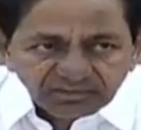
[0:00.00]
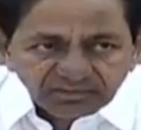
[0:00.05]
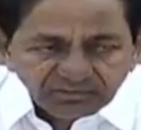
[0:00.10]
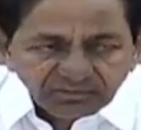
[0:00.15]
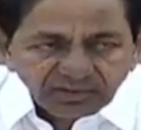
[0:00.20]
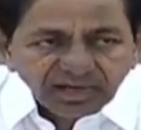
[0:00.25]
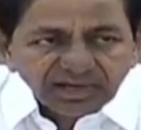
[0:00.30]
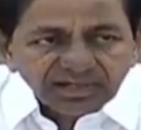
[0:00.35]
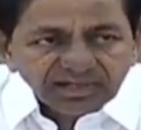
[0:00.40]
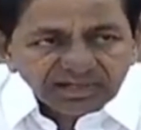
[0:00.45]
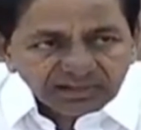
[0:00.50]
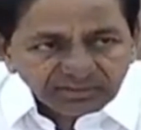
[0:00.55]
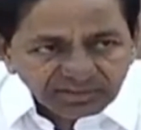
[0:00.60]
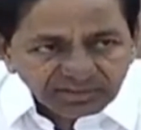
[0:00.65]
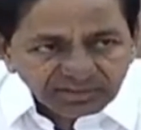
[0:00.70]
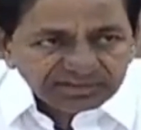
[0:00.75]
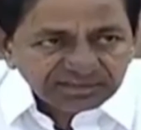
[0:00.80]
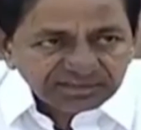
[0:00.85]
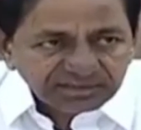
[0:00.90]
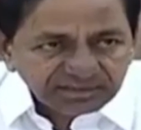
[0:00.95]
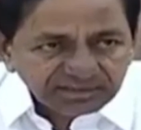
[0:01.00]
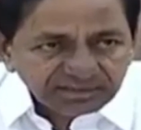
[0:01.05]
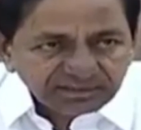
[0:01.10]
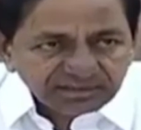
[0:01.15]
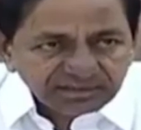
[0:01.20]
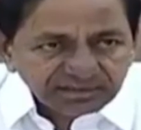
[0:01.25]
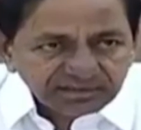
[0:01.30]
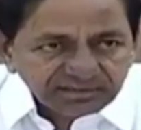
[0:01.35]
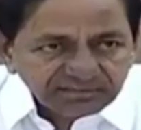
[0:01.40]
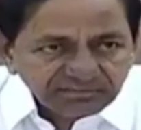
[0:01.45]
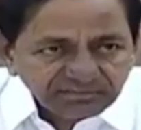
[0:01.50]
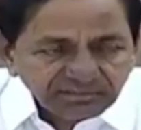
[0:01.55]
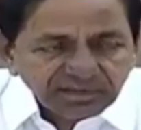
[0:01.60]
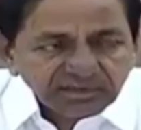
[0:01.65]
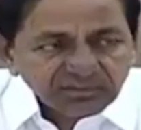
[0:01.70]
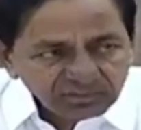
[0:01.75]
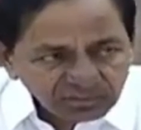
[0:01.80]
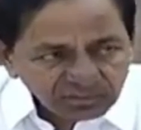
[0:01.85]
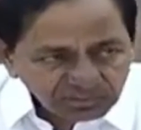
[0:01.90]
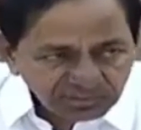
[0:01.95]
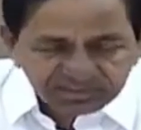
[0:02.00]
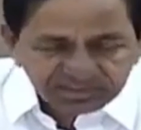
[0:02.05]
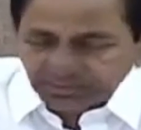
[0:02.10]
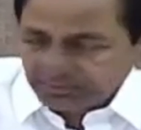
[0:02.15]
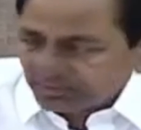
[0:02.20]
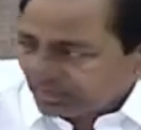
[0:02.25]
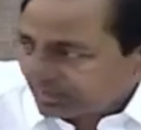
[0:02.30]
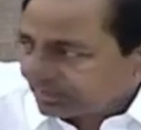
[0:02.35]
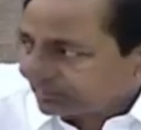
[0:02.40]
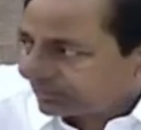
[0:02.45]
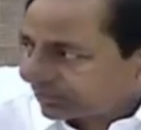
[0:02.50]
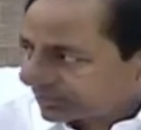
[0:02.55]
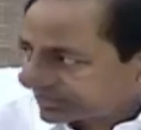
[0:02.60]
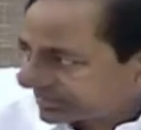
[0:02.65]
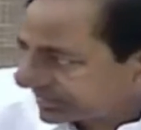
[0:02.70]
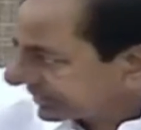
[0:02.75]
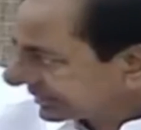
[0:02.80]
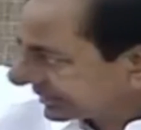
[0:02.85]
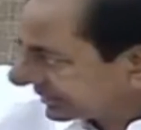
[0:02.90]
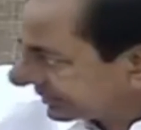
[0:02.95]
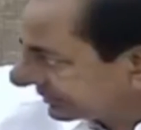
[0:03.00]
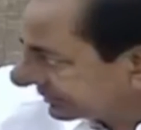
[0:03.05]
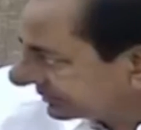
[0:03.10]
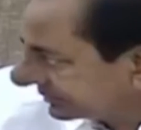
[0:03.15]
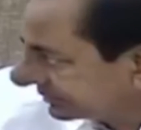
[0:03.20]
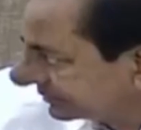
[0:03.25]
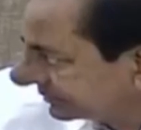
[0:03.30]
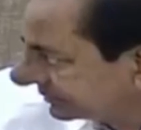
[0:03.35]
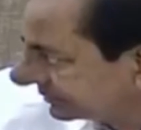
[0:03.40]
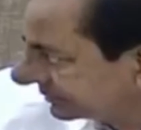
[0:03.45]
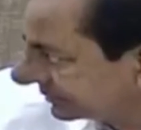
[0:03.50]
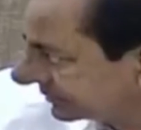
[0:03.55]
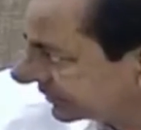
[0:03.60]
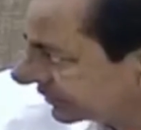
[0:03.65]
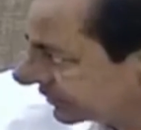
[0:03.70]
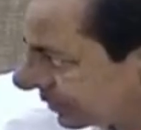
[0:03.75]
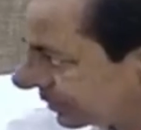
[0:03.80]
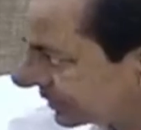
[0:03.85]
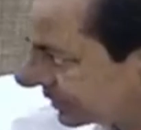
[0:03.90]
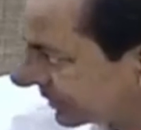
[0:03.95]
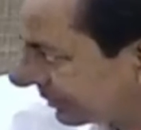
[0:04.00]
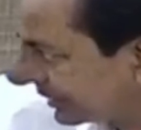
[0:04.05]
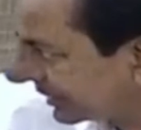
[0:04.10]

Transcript: వాళ్ళు ఇక్కడ వచ్చి వాళ్ళ కుటుంబ సభ్యులకే మోస్ట్లీ కుటుంబ సభ్యులు